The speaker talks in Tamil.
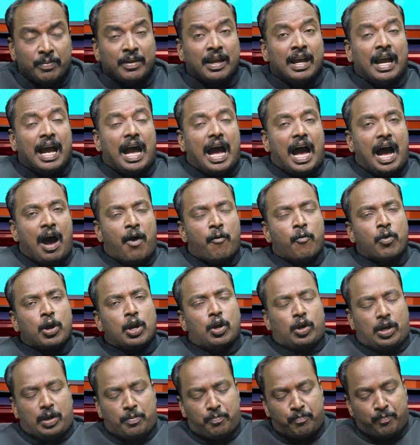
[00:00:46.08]
அவங்களோட
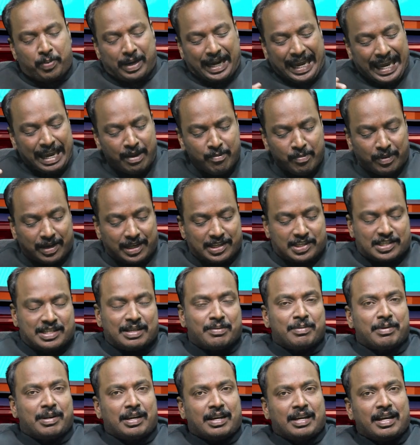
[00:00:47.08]
பிரைம்
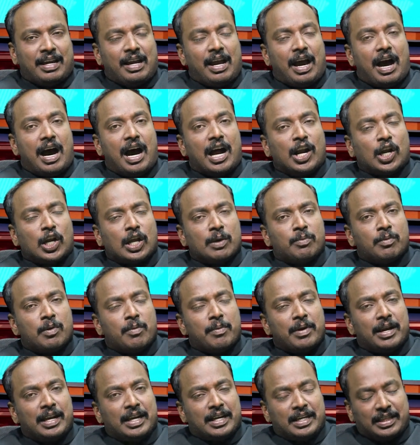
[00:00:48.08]
கஸ்டமருக்கு
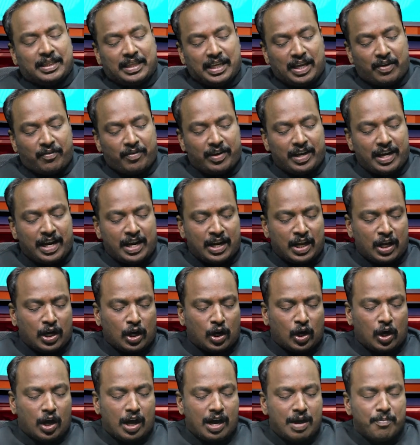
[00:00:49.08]
ஆட்டோமொபைலுக்கு தேவையான
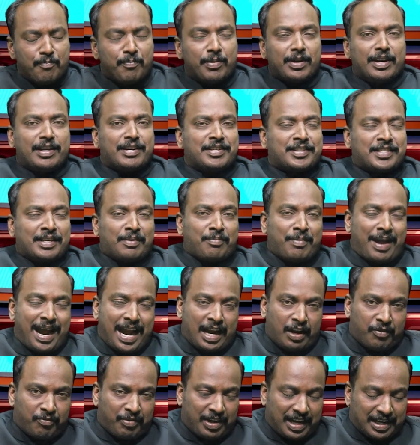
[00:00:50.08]
காம்பனன்ஸை
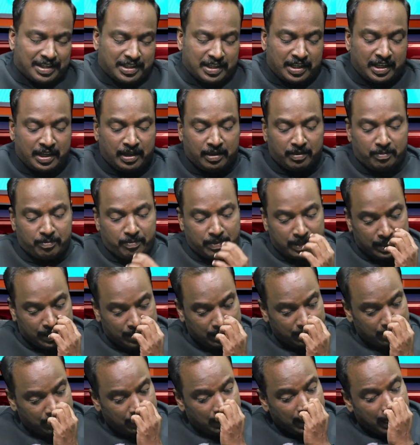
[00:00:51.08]
மேனுஃபேக்சரிங் பண்ணி
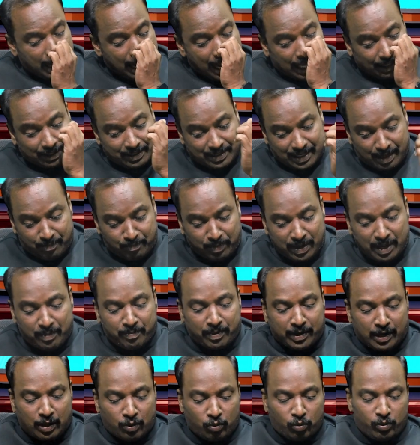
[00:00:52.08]
அதை சப்ளை
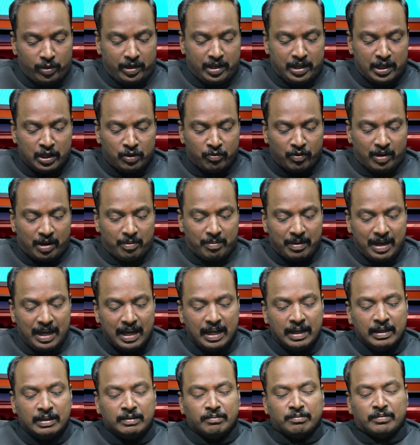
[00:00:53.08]
பண்ணக்கூடிய நிறுவனமாக
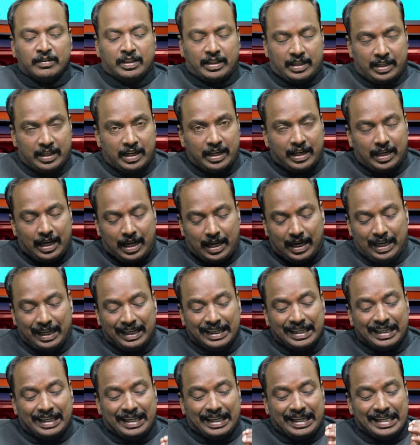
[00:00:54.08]
இருக்காங்க
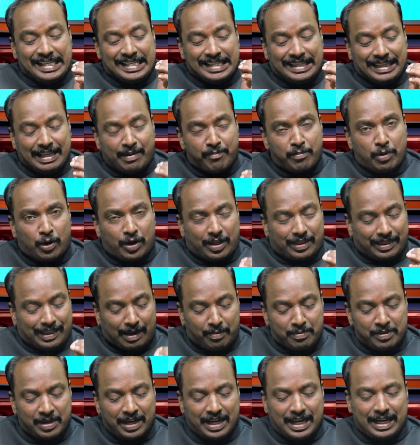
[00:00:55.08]
நம்மளோட
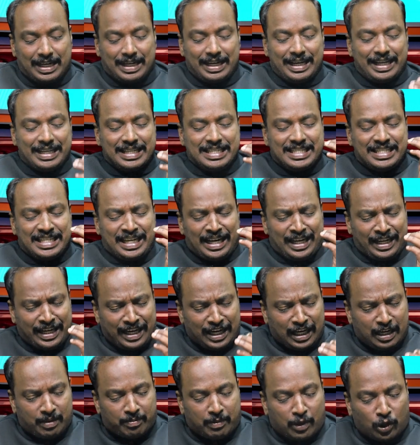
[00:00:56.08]
தமிழ்நாட்டில்
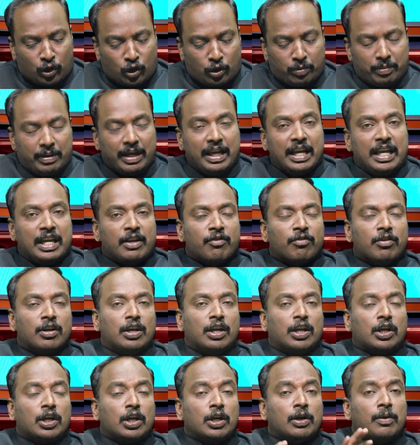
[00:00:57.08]
சென்னையில் மட்டுமே
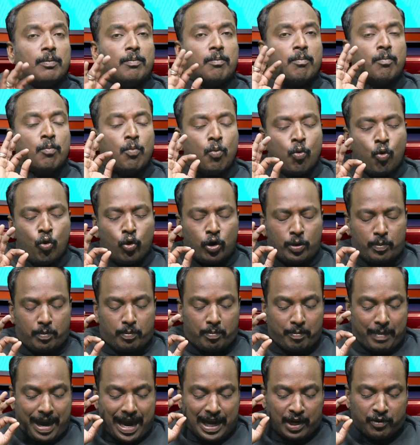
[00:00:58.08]
இவங்களுக்கு மூணு
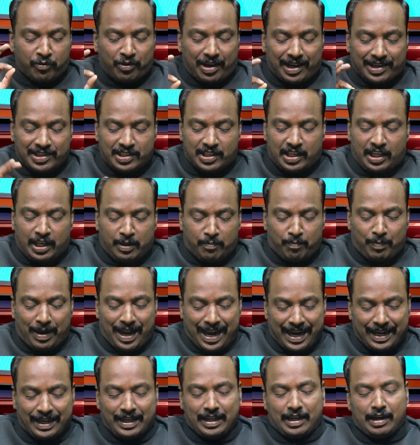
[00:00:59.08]
மேனுஃபேக்சரிங் பிளான்ட்
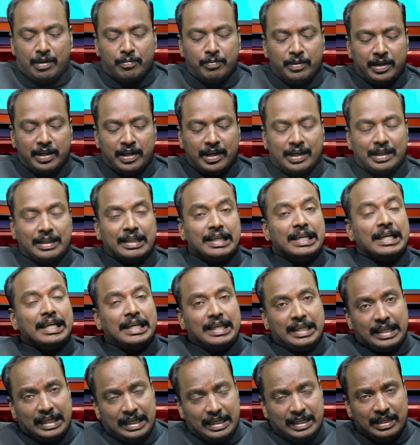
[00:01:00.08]
அப்படின்றது
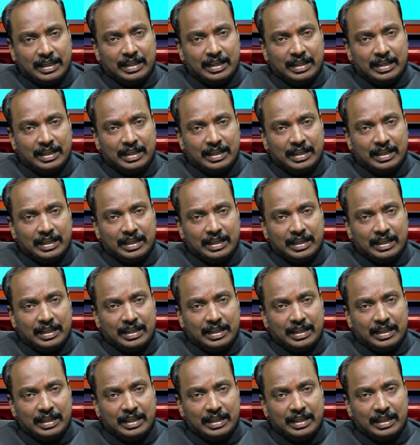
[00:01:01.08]
இருக்குது